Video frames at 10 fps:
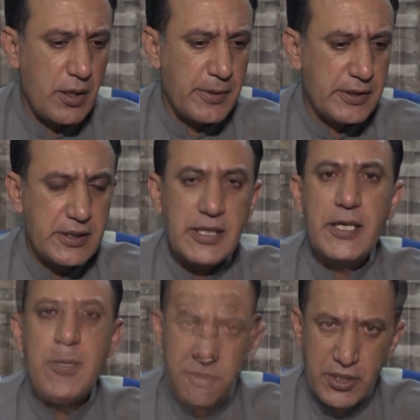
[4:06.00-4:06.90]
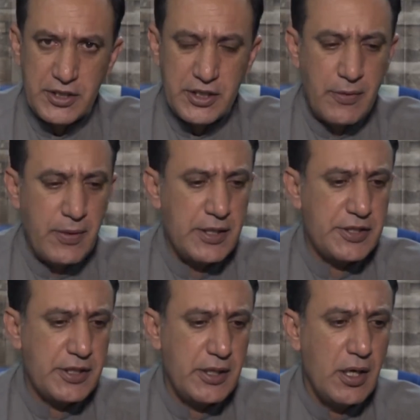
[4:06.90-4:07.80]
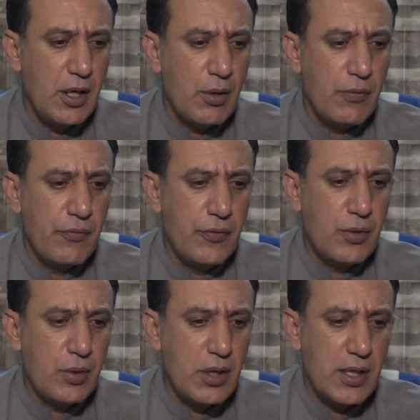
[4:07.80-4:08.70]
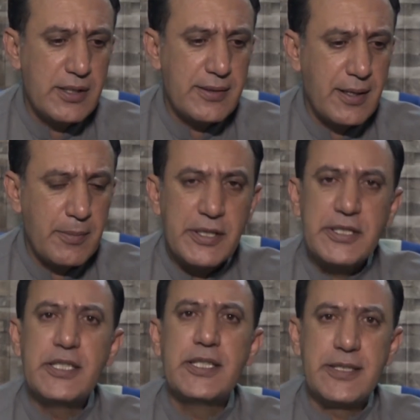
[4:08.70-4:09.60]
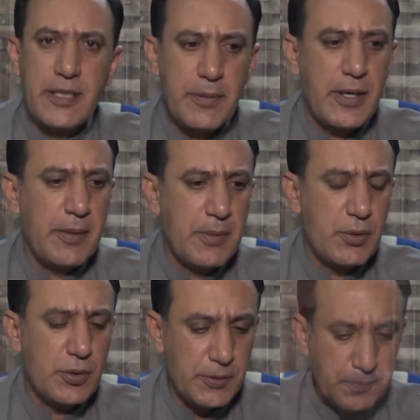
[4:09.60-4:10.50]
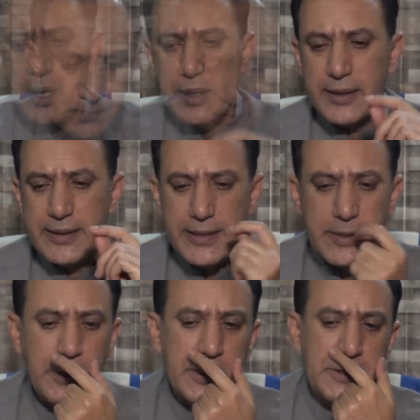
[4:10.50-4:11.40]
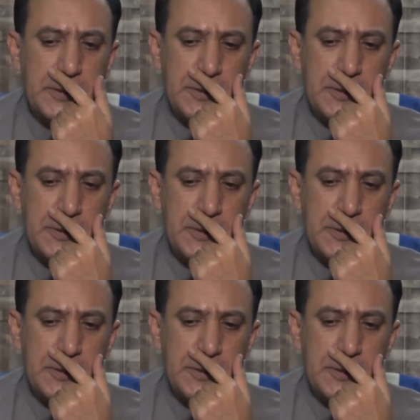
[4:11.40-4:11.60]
आमद थी सियासी हवाले से वो खालिद खान मक्सी के सरबराही में हुई लेकिन एक बात